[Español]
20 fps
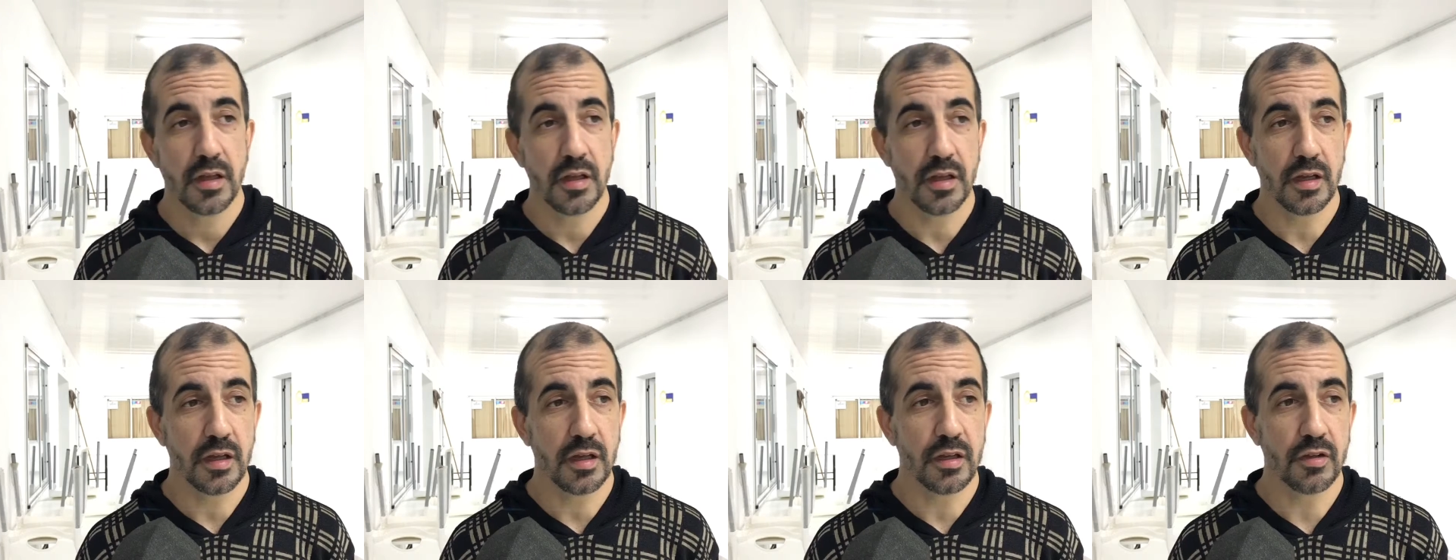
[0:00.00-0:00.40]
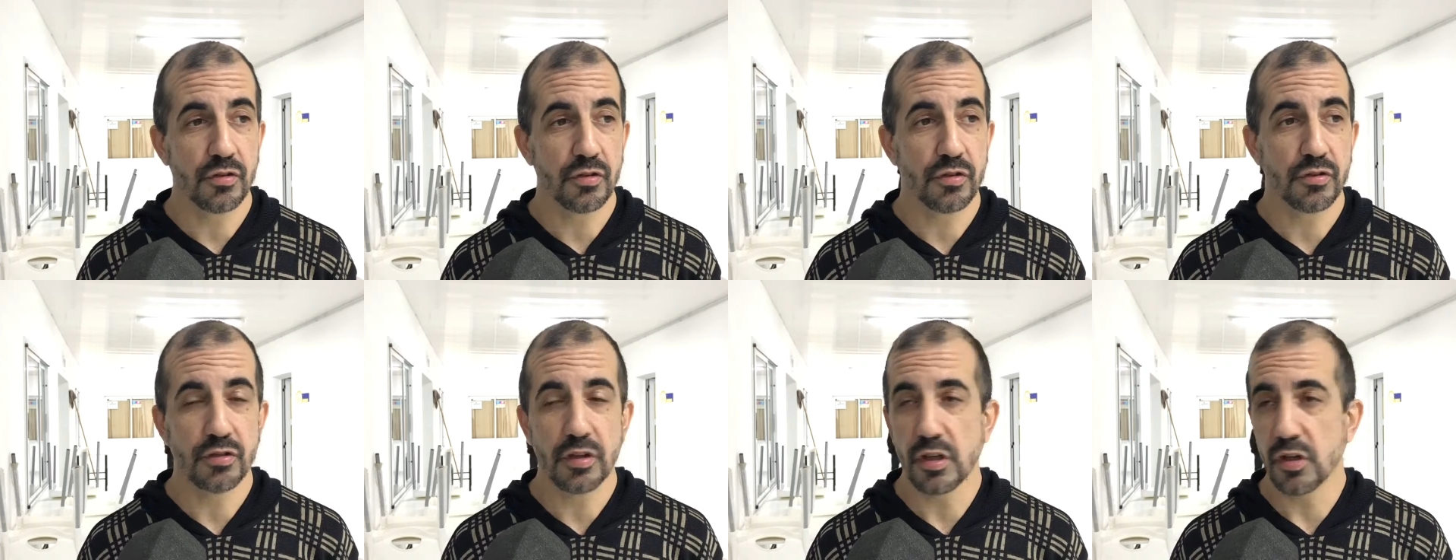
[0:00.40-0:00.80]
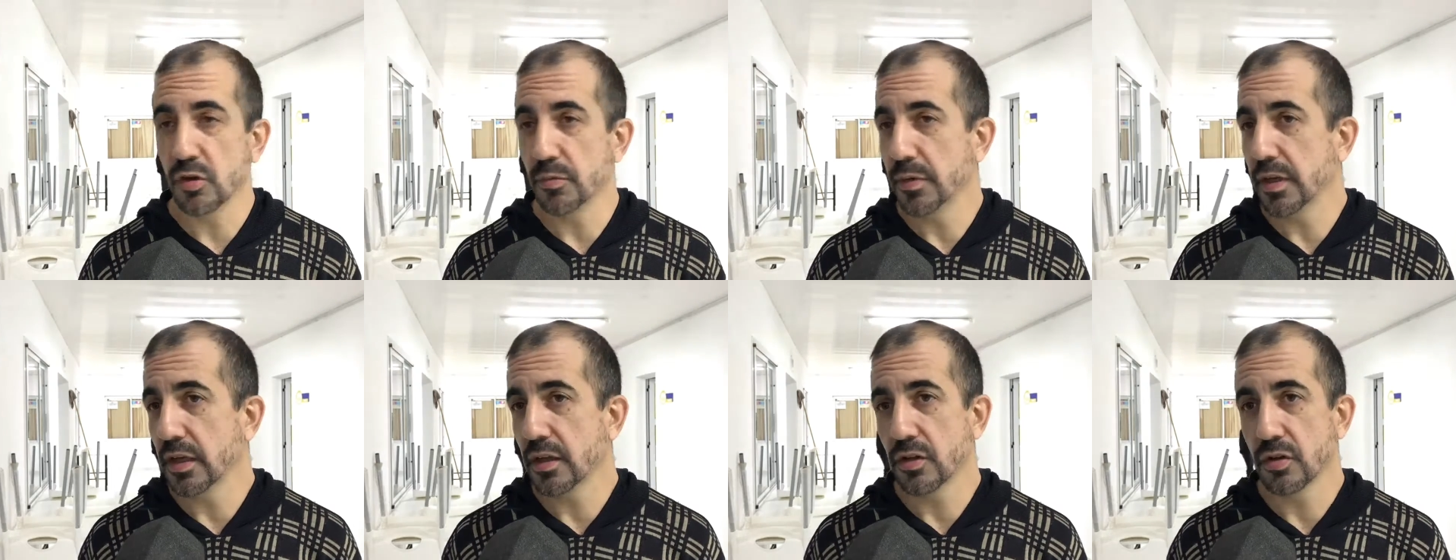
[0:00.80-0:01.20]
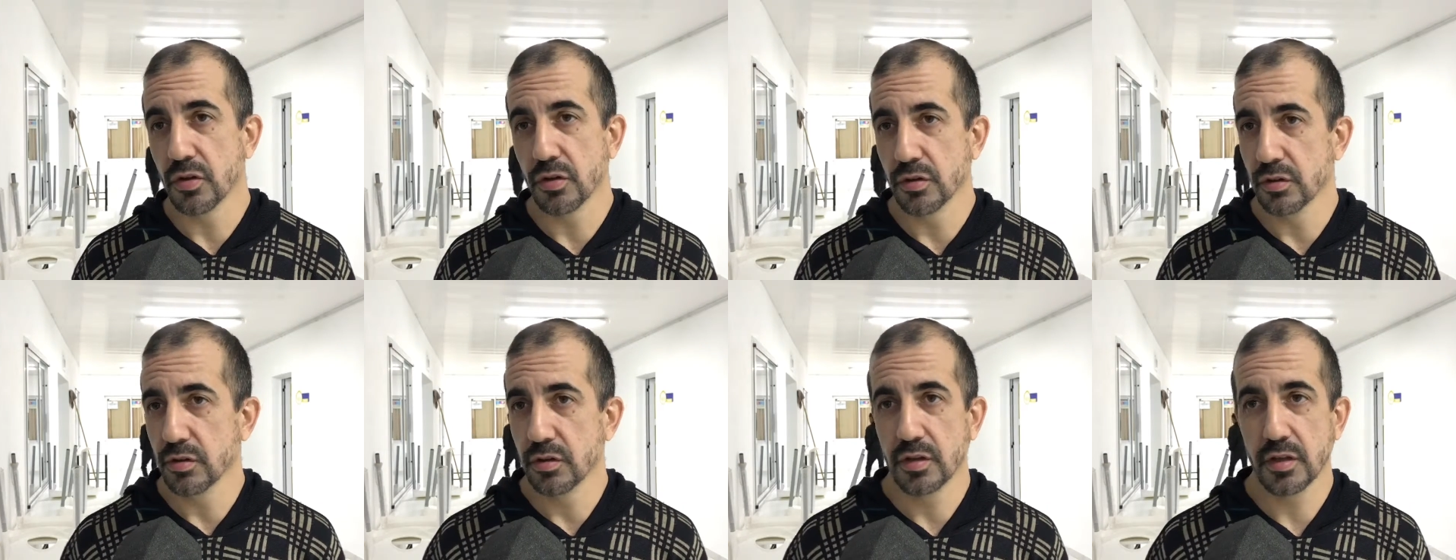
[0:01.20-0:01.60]
eh, yo enseño
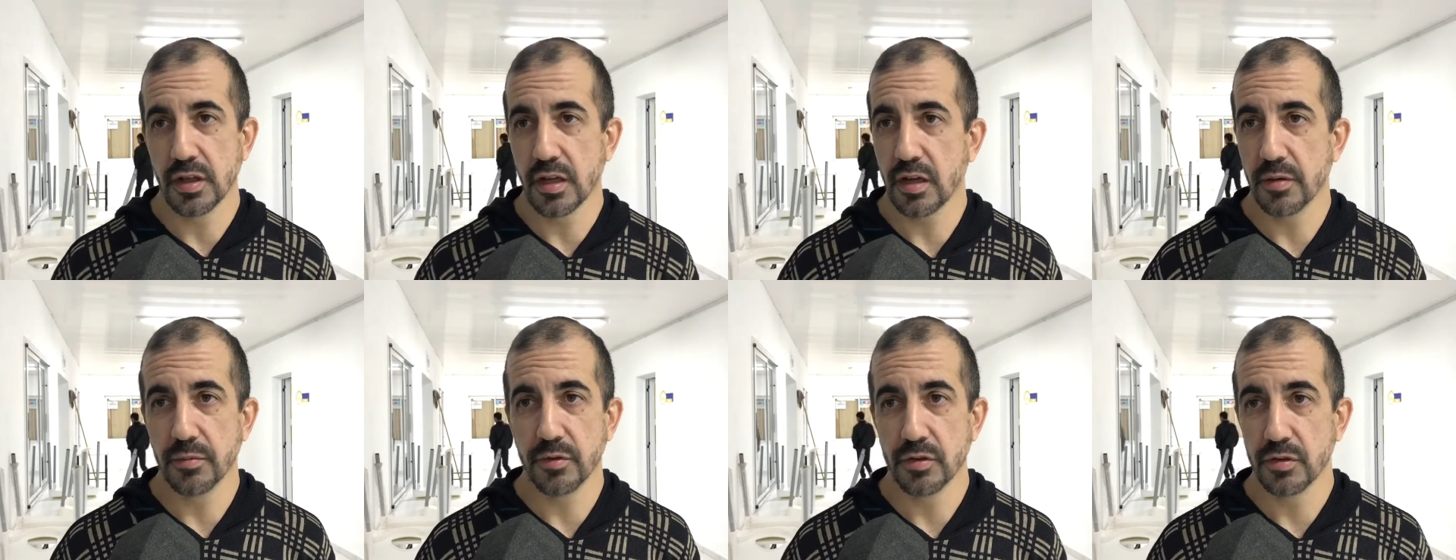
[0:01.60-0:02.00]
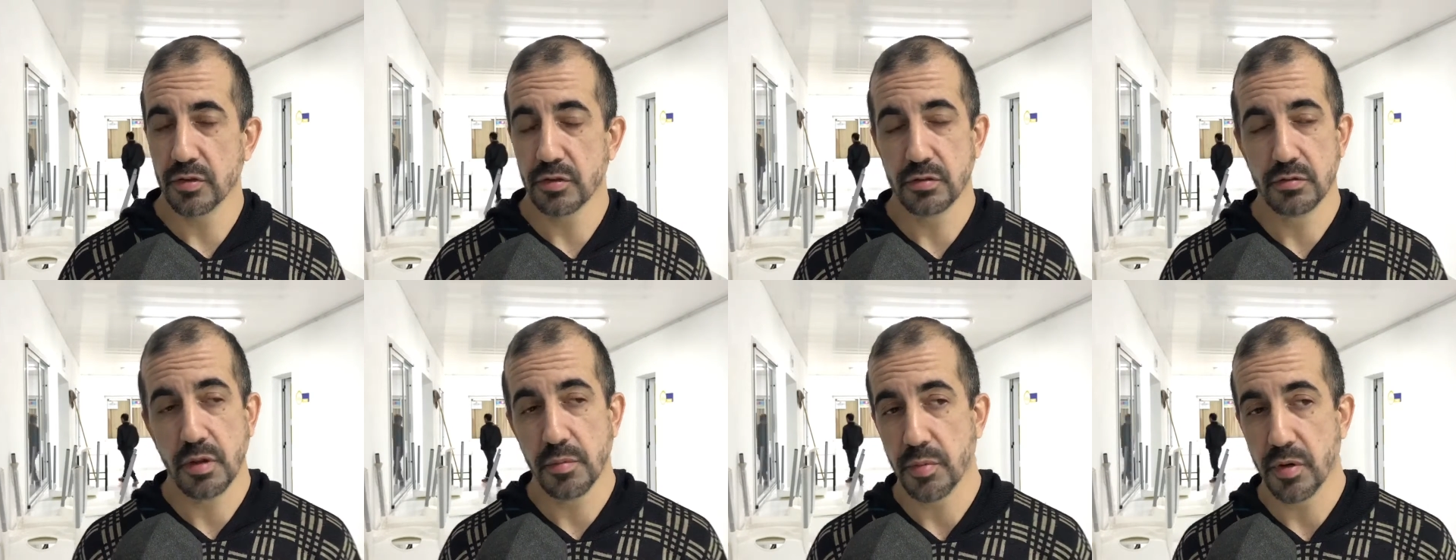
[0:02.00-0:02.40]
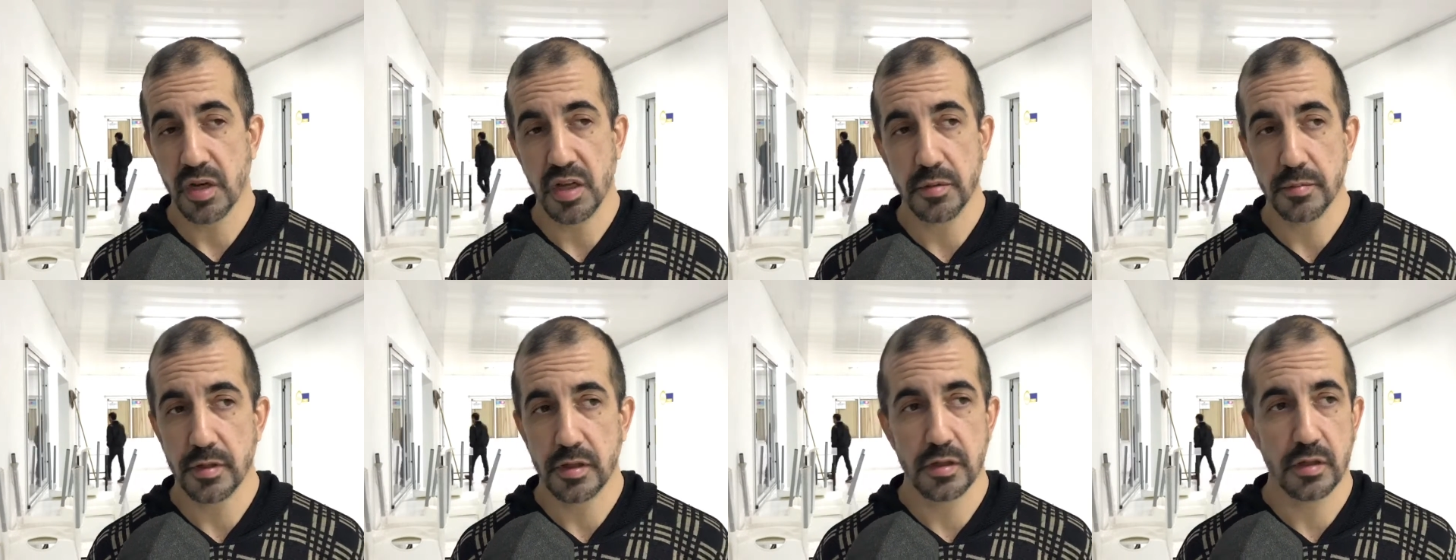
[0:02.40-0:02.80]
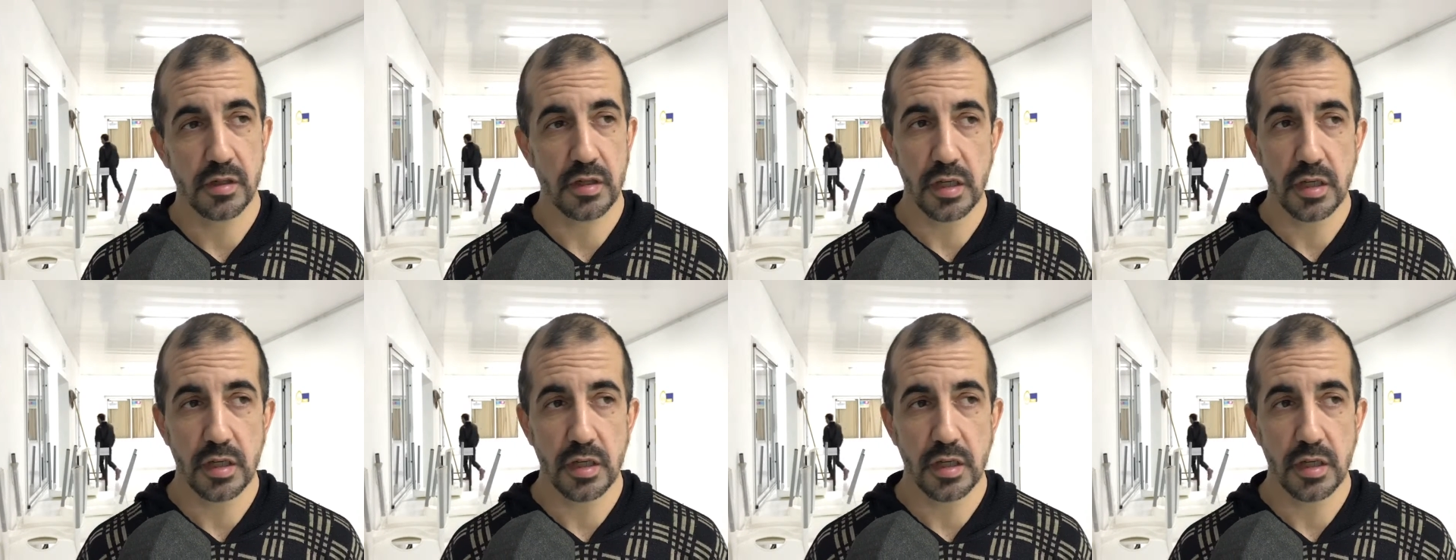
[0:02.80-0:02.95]
mixto, digamos, no, hay problema,